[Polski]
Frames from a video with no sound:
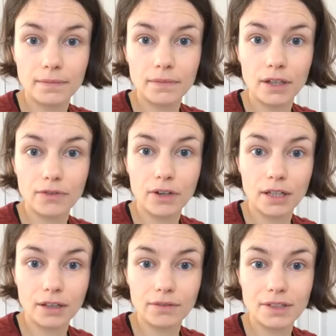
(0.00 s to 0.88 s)
Ten
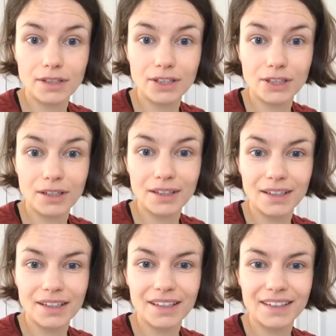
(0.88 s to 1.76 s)
Franek widzę, że się
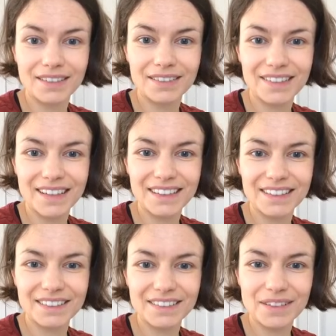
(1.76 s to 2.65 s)

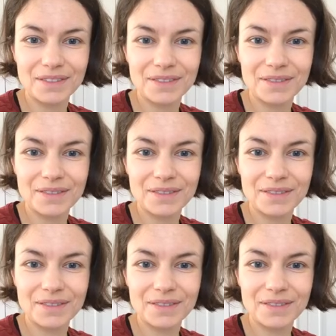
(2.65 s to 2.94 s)
uaktywnił.